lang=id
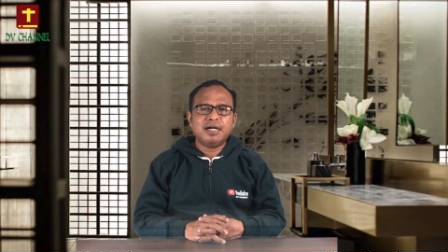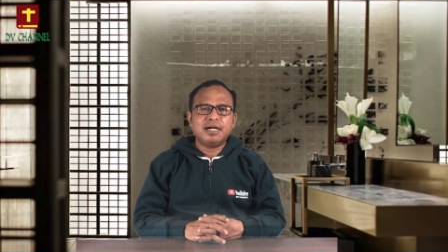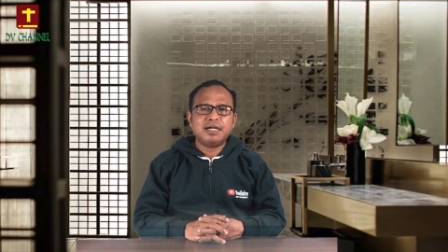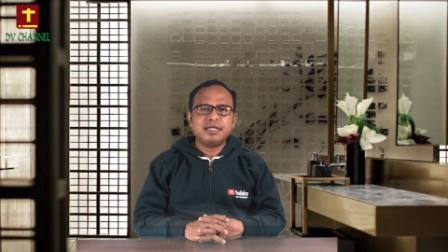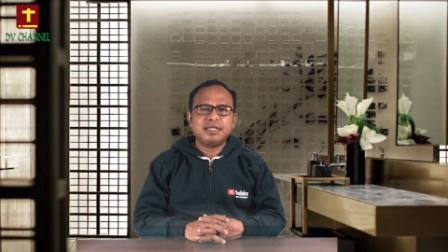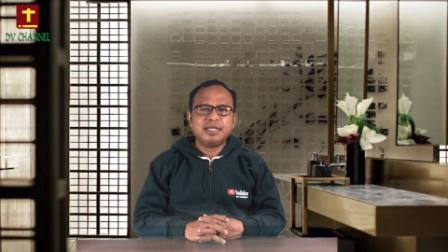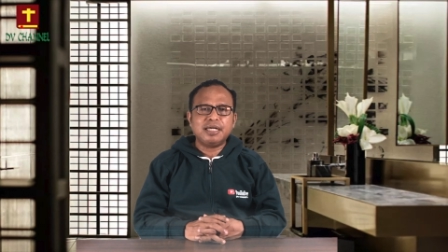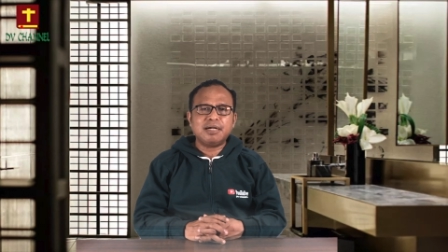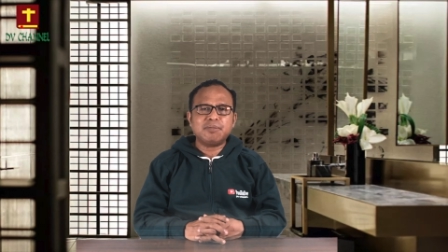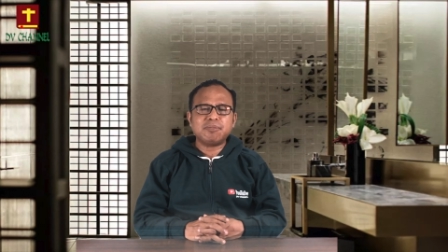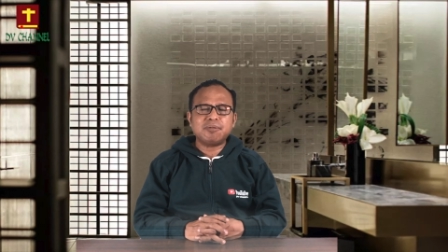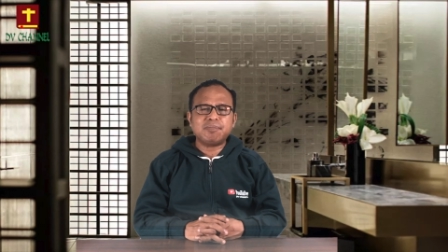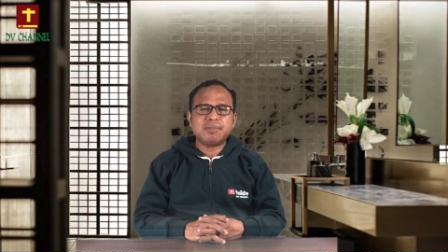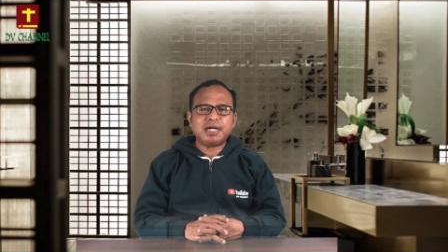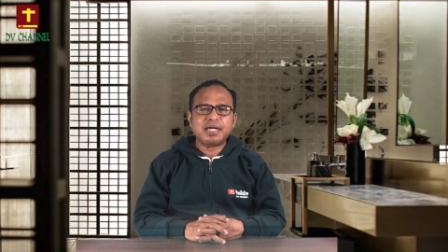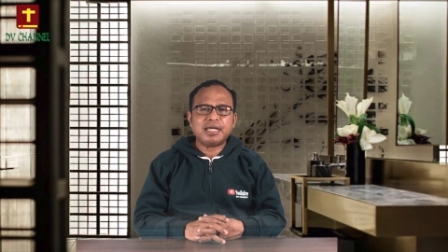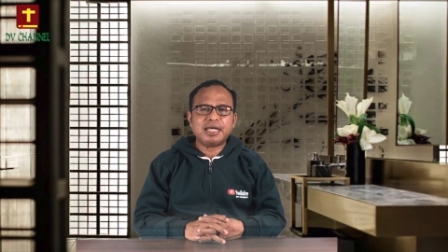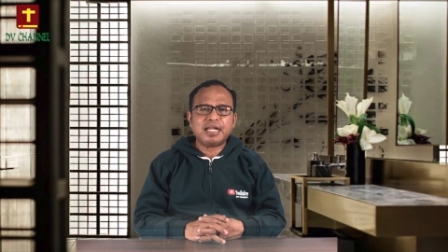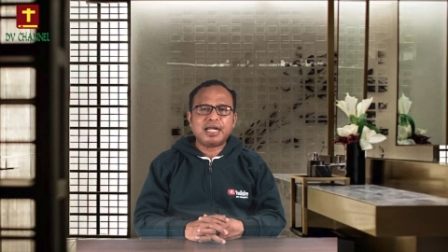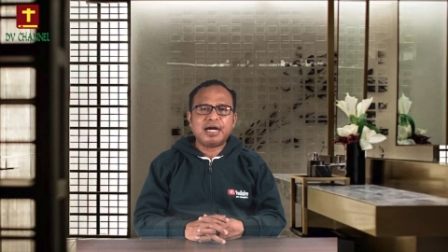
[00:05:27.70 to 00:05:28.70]
Ia
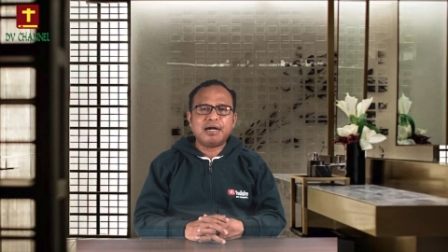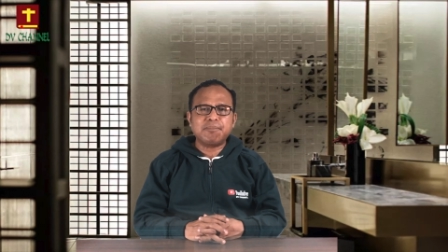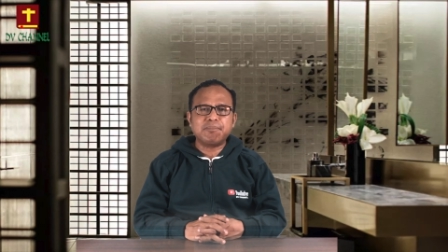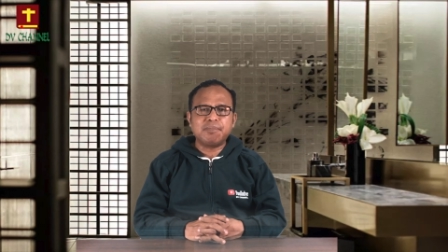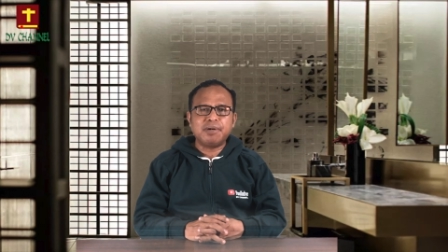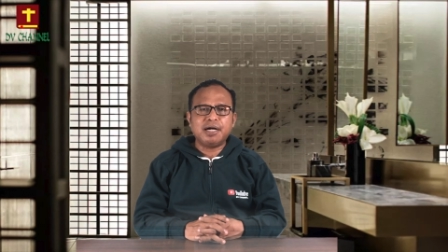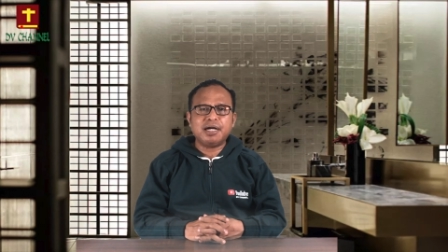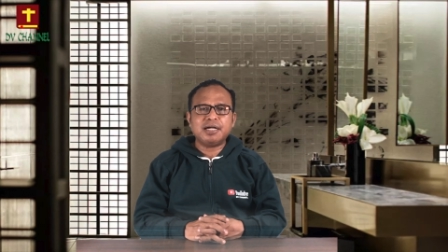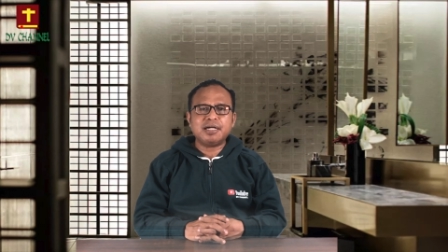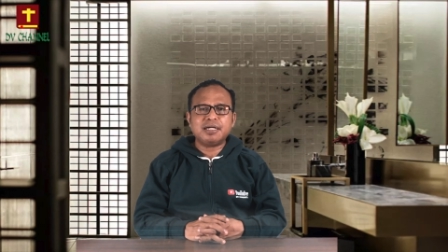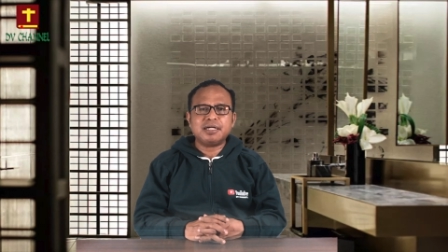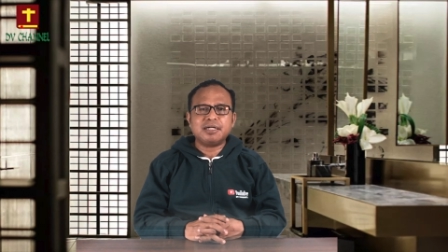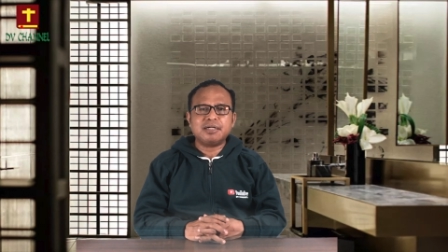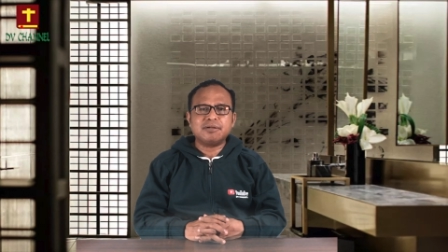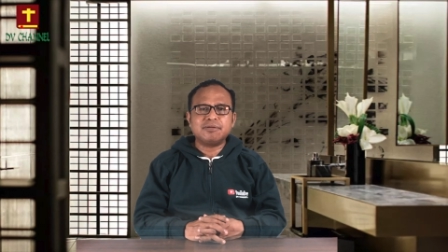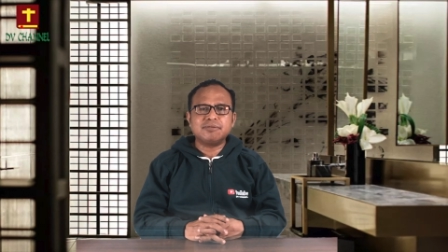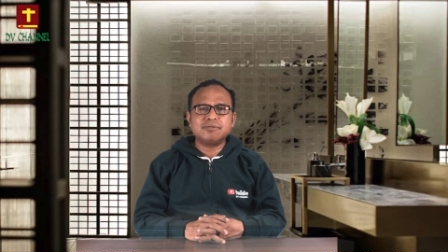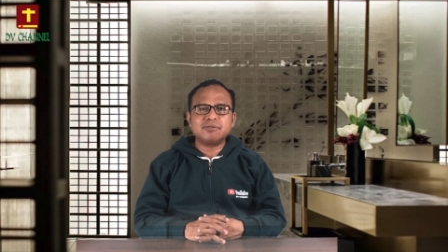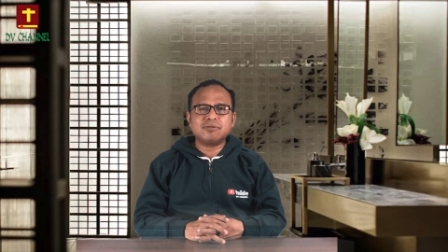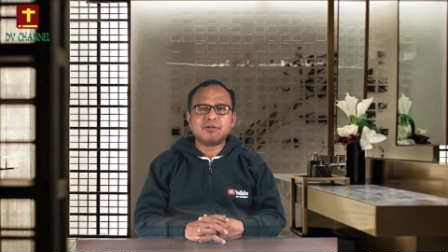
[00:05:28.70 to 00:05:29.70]
memanggil hamba
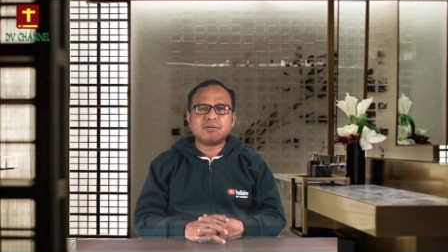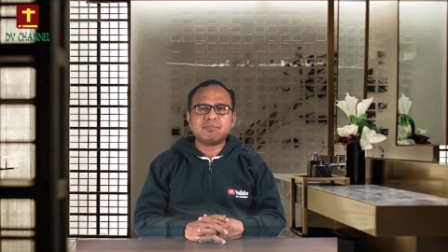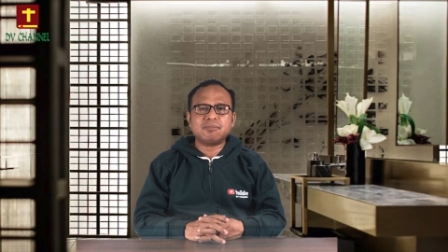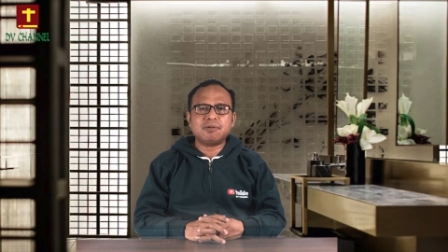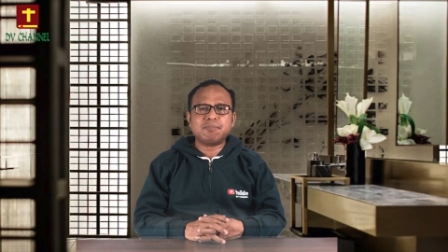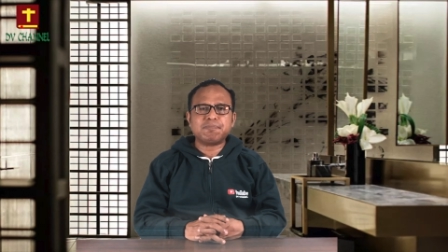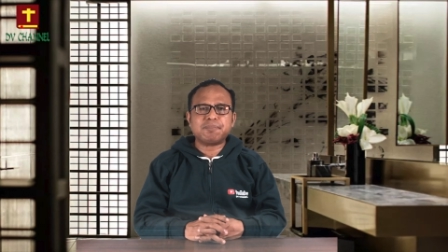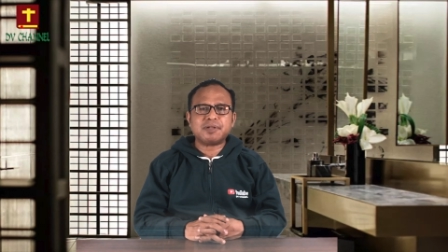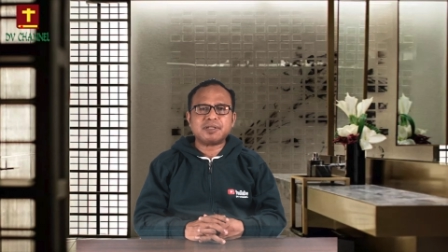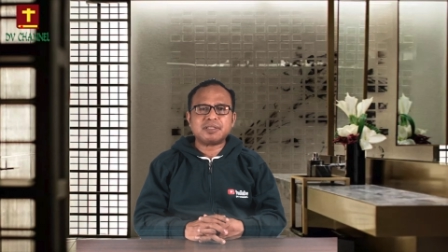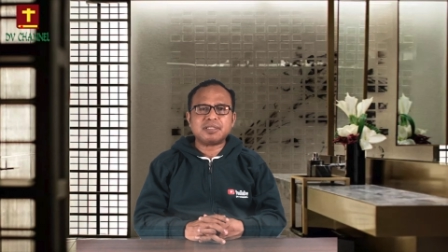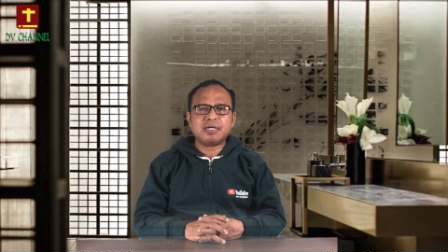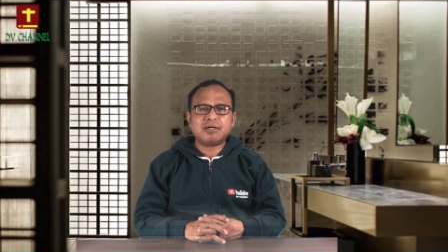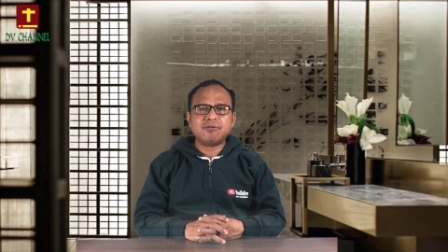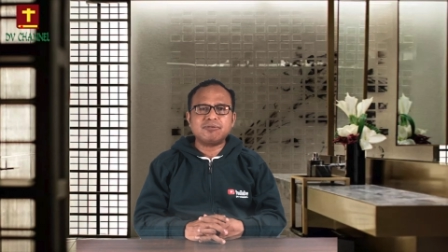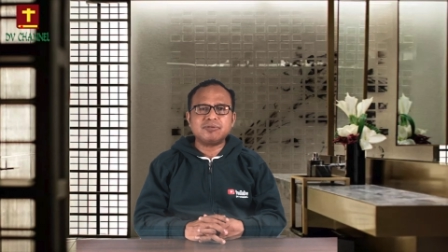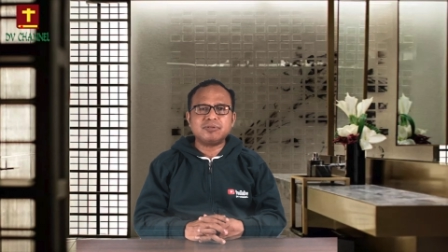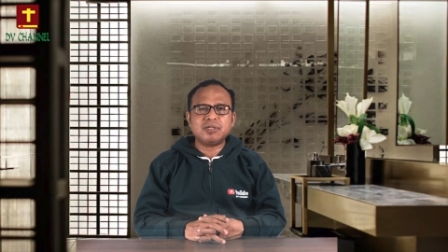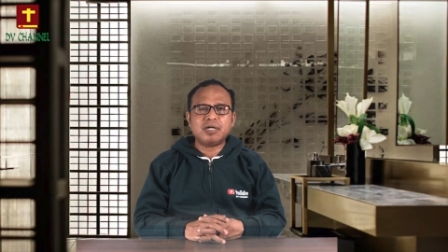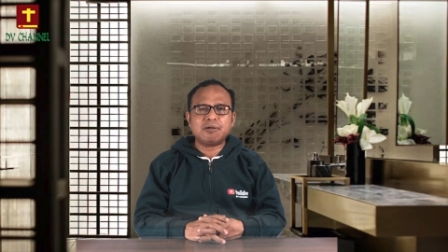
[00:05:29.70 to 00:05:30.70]
untuk
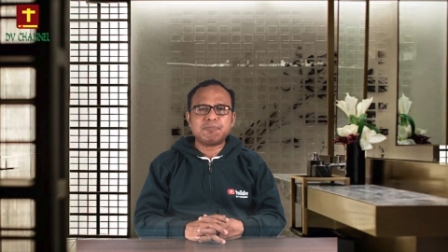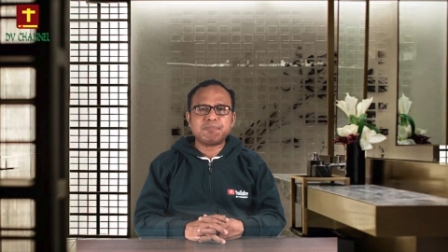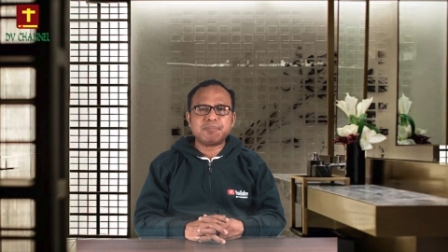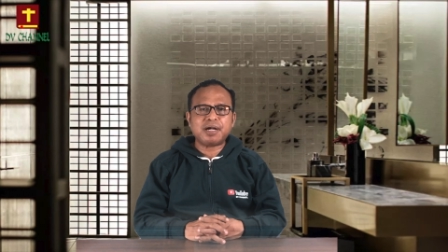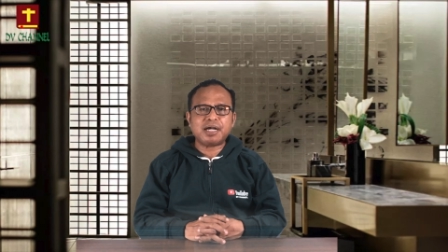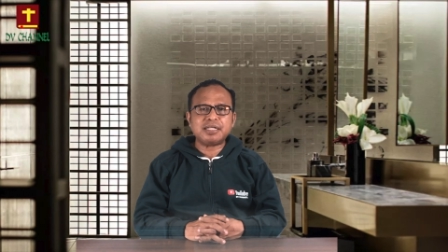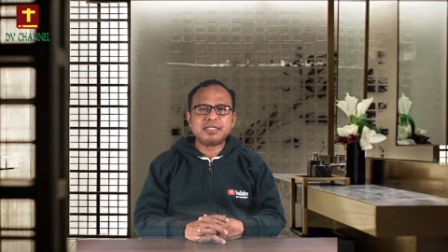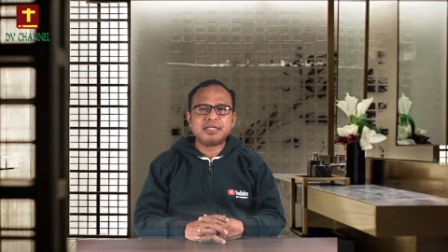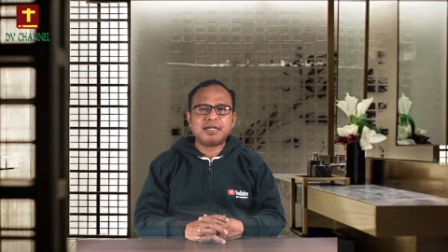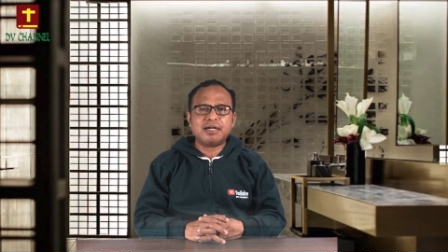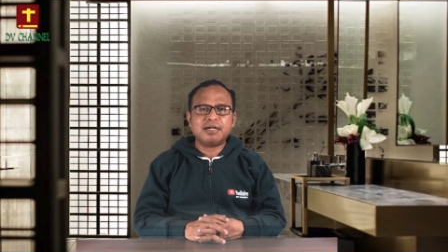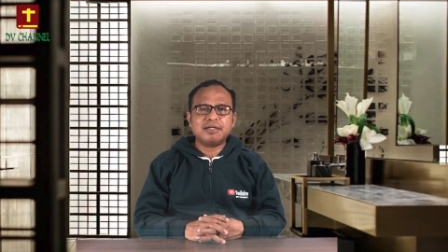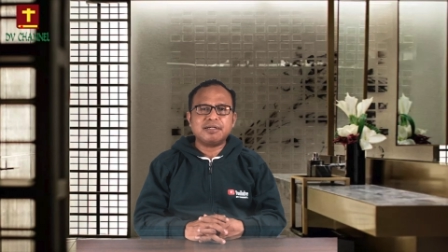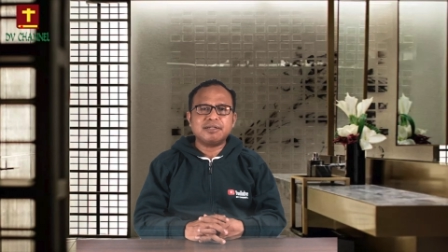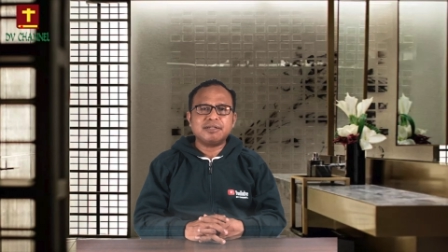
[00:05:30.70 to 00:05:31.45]
mempertanggungjawabkannya